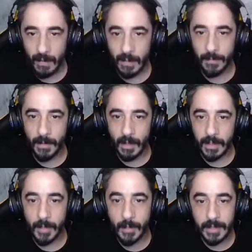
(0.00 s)
Vay be
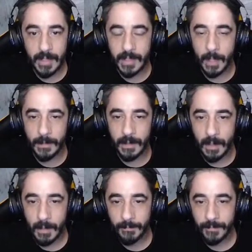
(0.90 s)
adama bak ne
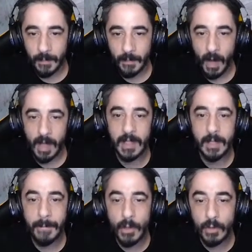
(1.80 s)
sabırlı.
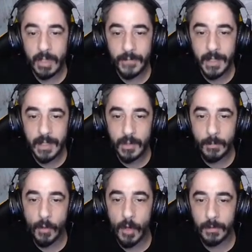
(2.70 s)
Hangarın bir o tarafına
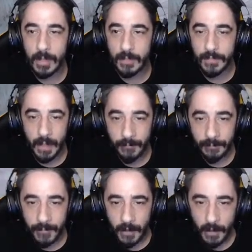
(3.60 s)
gidiyor bir öbür tarafına.